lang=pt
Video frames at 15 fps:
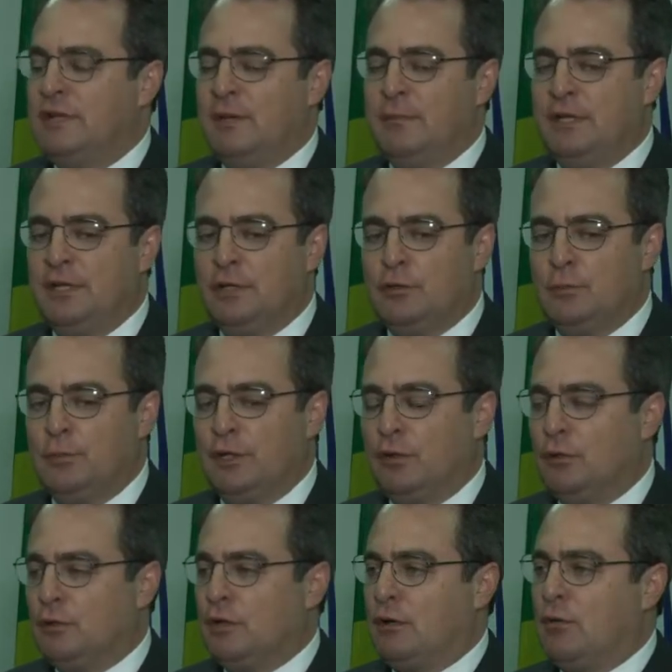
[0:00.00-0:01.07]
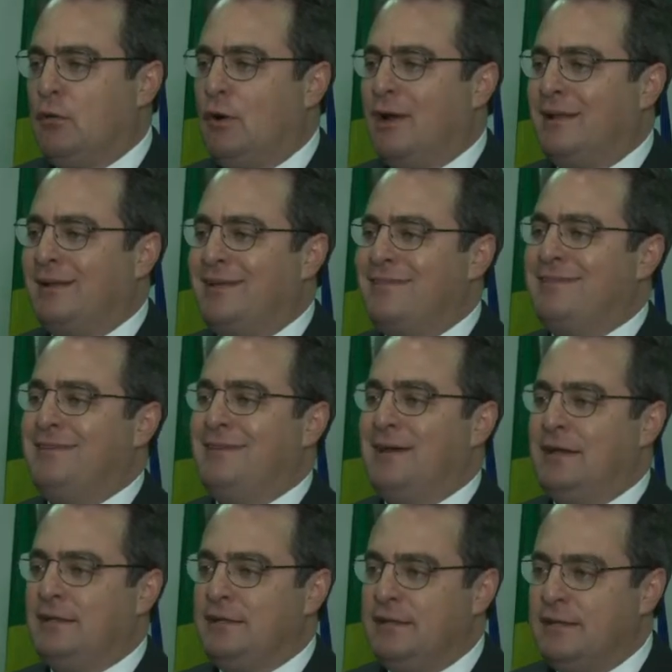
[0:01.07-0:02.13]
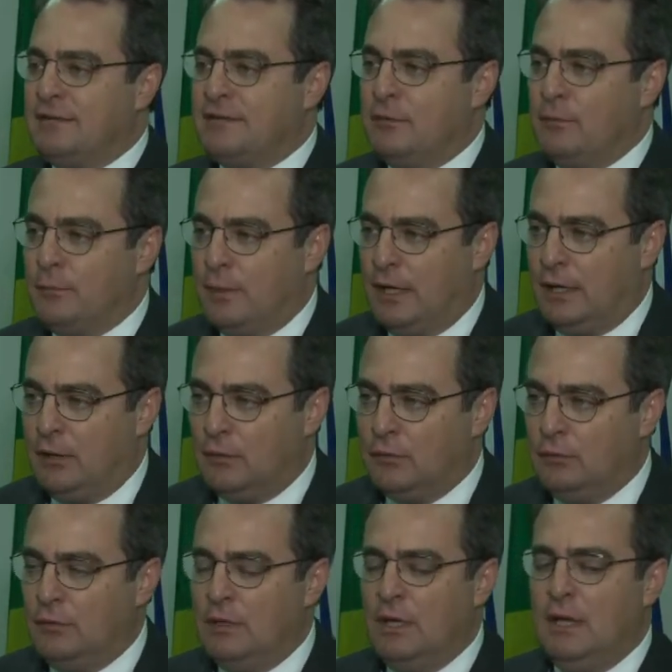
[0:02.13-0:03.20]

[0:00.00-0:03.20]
terminando o piloto agora na cidade de São Paulo,